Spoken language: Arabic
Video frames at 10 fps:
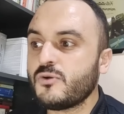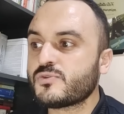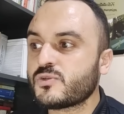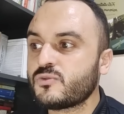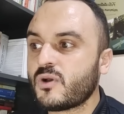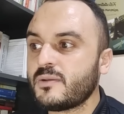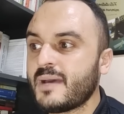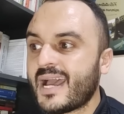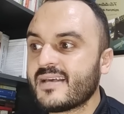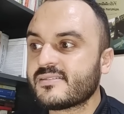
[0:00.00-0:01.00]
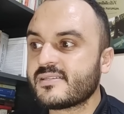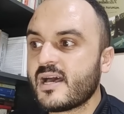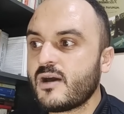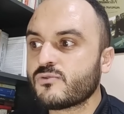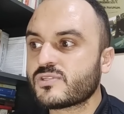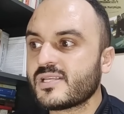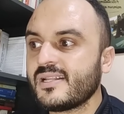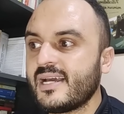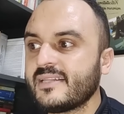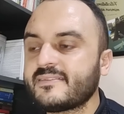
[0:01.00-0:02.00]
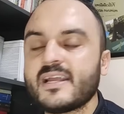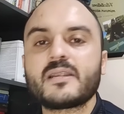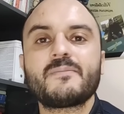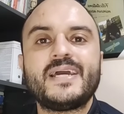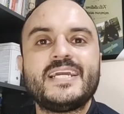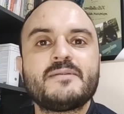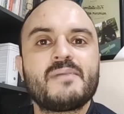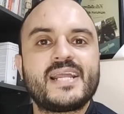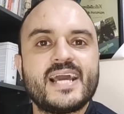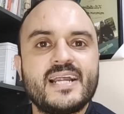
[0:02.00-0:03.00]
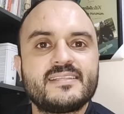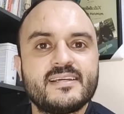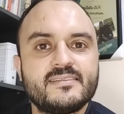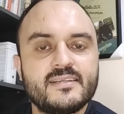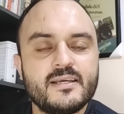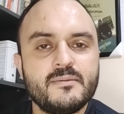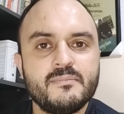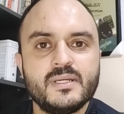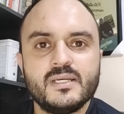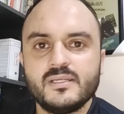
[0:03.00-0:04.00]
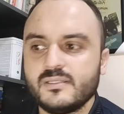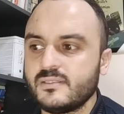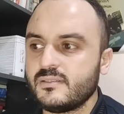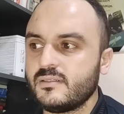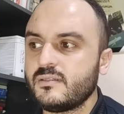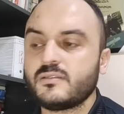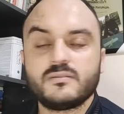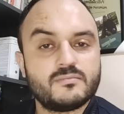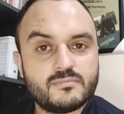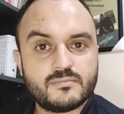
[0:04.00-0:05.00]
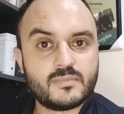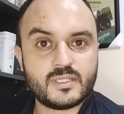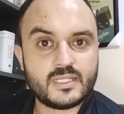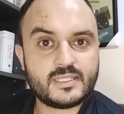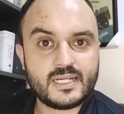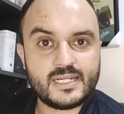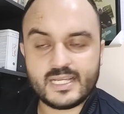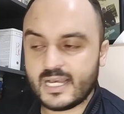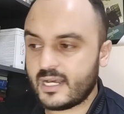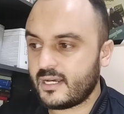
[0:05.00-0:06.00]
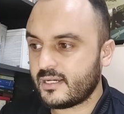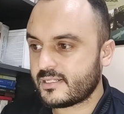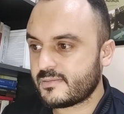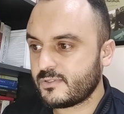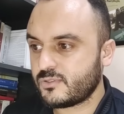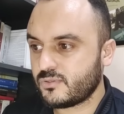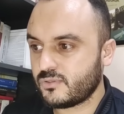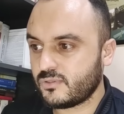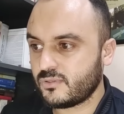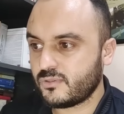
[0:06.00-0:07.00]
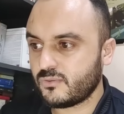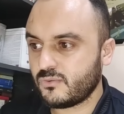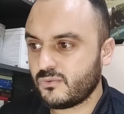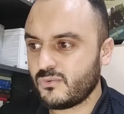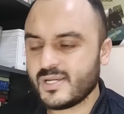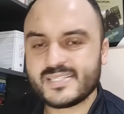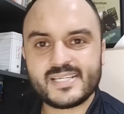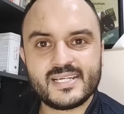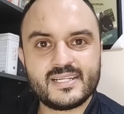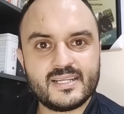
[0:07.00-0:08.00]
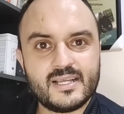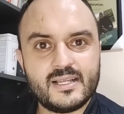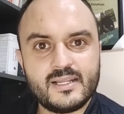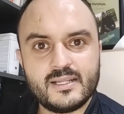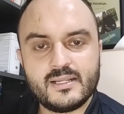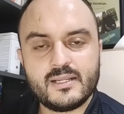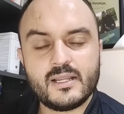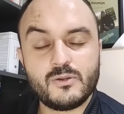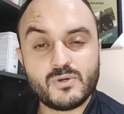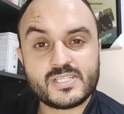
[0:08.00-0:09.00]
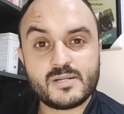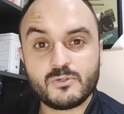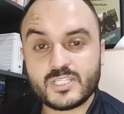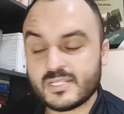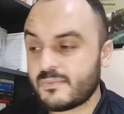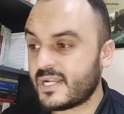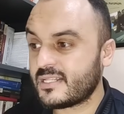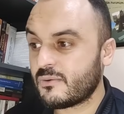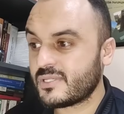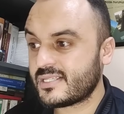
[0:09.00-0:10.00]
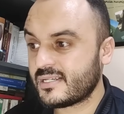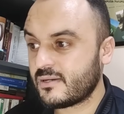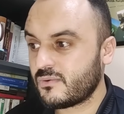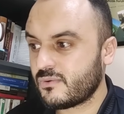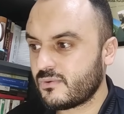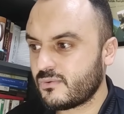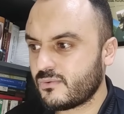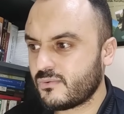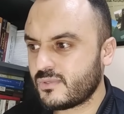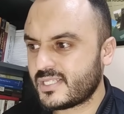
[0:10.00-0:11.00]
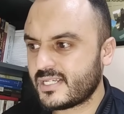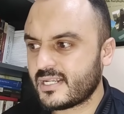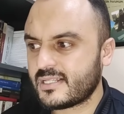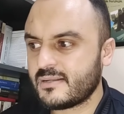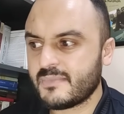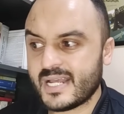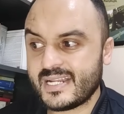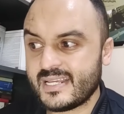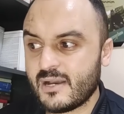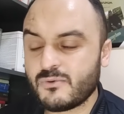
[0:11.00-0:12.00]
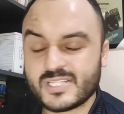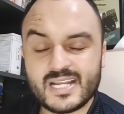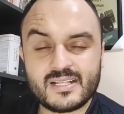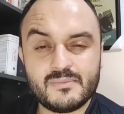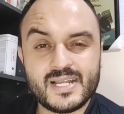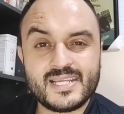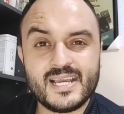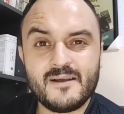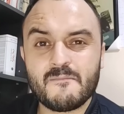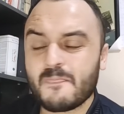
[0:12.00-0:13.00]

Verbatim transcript: صندوق المقاصة وصل حتى 40 مليار ديال الدرهم هضر عليها كسميتو وزير الوزير المنتدب لدى وزير وزيرة المالية وزارة المالية